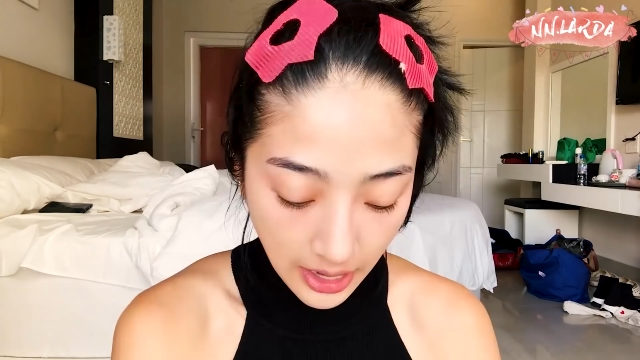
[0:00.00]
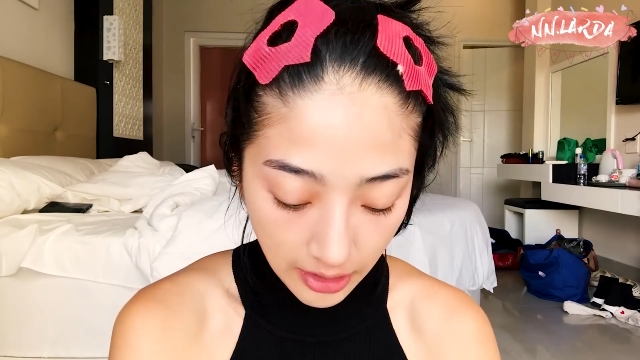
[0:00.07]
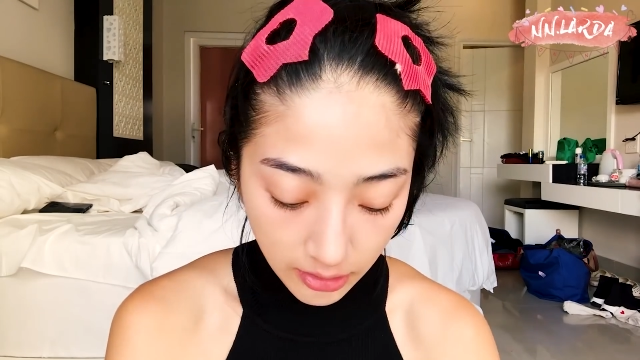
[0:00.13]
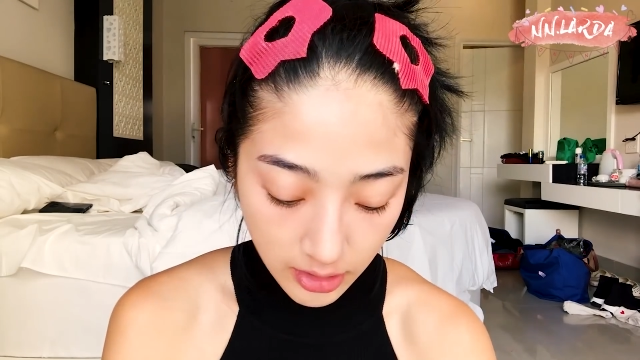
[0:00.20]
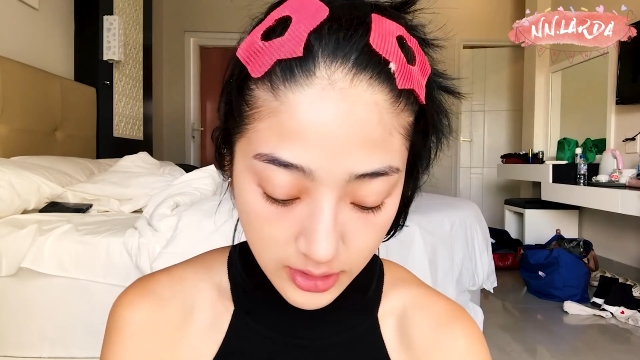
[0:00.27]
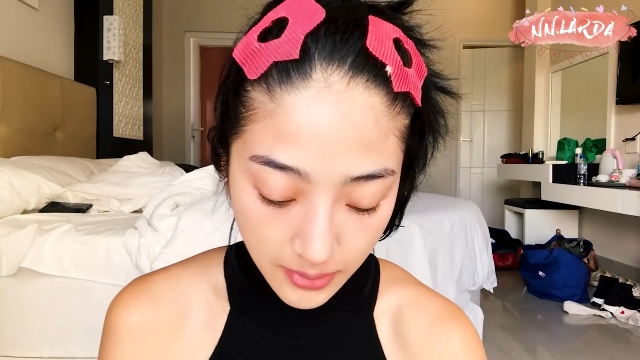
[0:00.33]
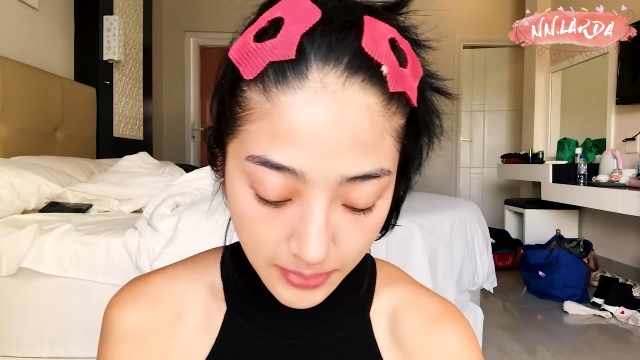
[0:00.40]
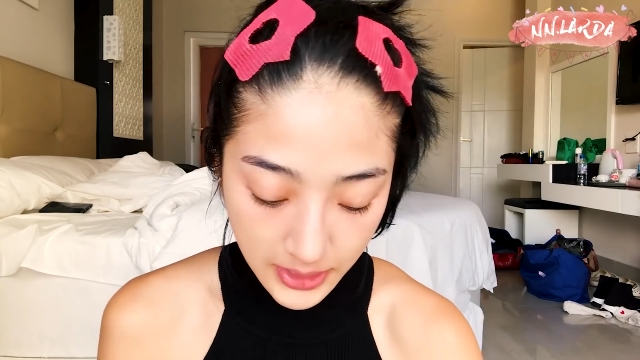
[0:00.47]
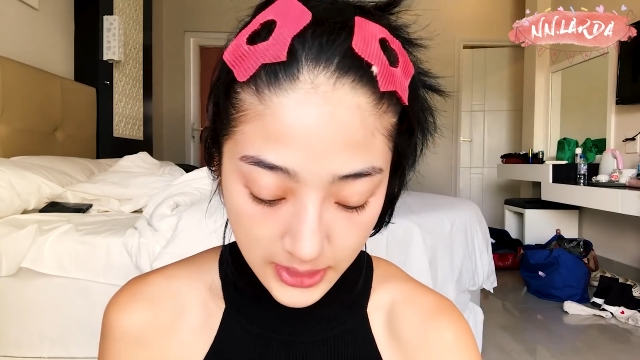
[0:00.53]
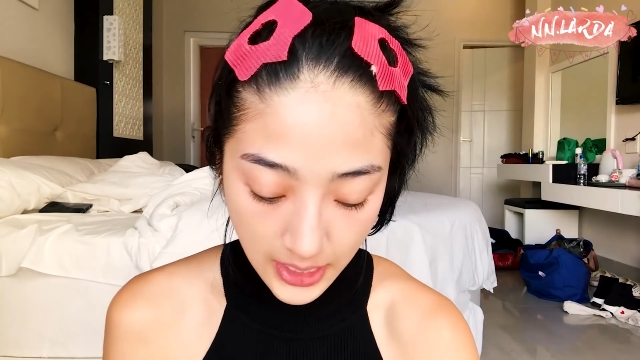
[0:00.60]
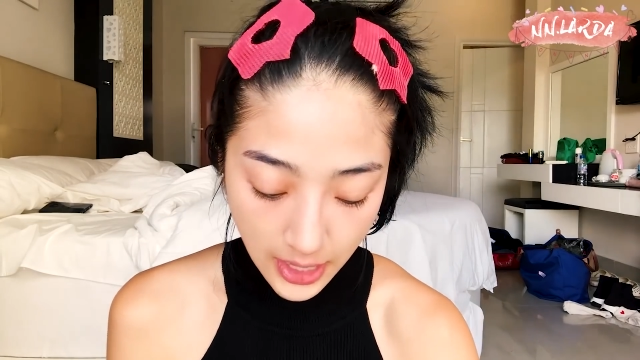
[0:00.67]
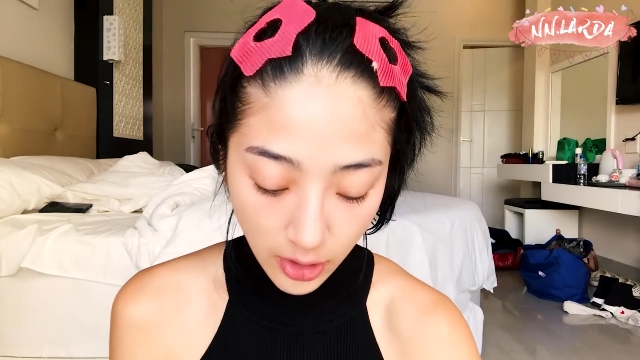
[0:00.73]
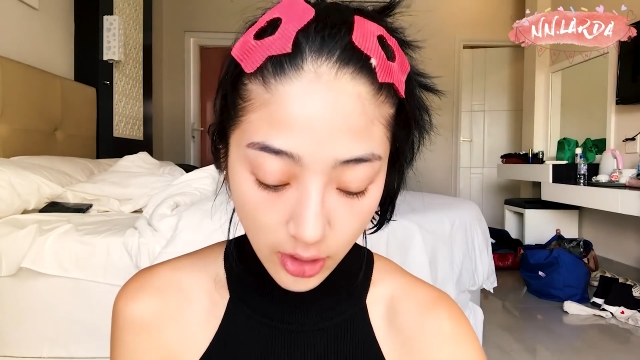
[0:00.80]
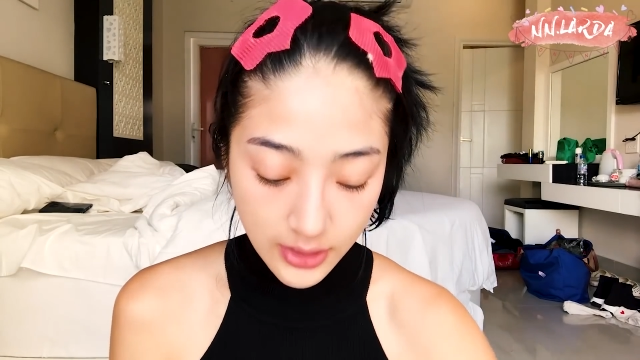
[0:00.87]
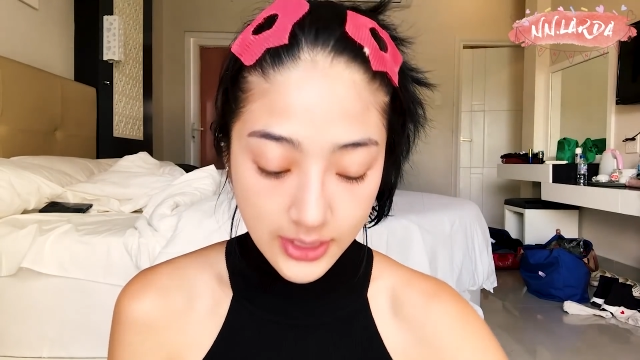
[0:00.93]
แล้วก็จะมา
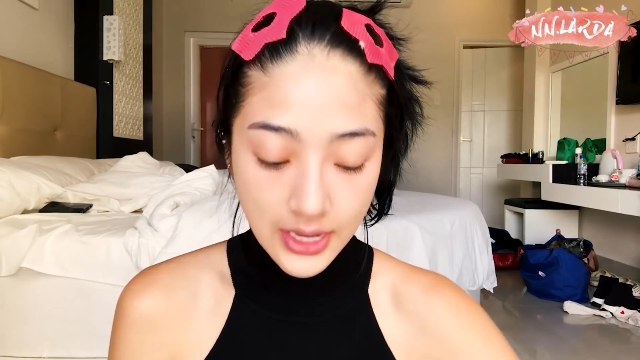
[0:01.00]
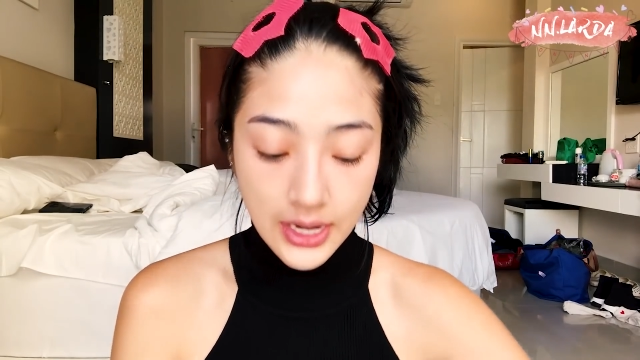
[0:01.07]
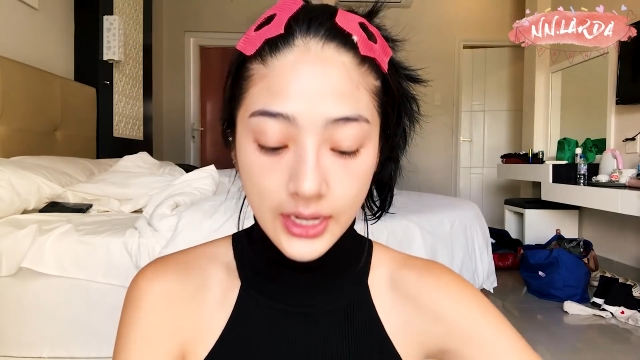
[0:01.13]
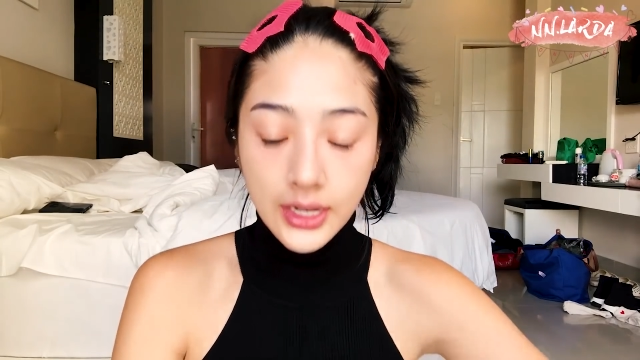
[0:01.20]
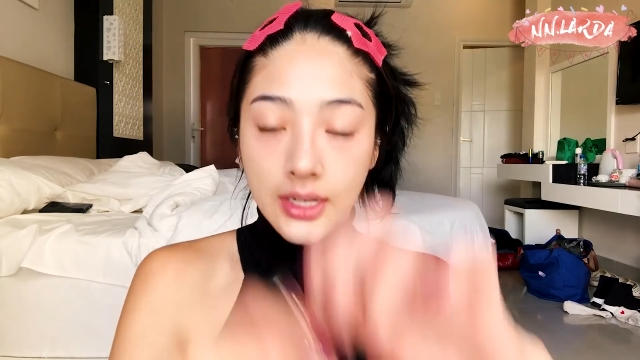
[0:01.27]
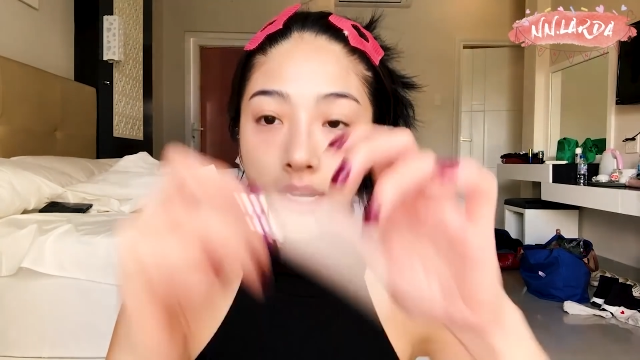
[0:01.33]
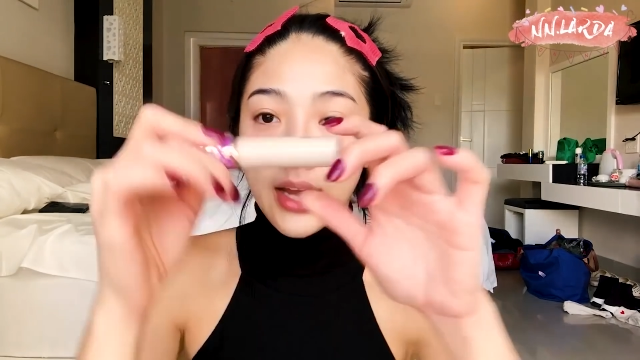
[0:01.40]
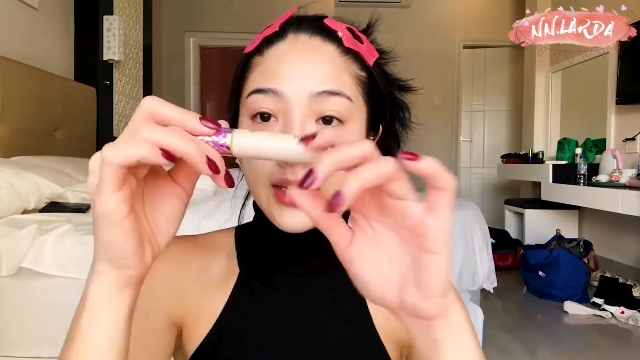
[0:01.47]
ใช้คอนซีลเลอร์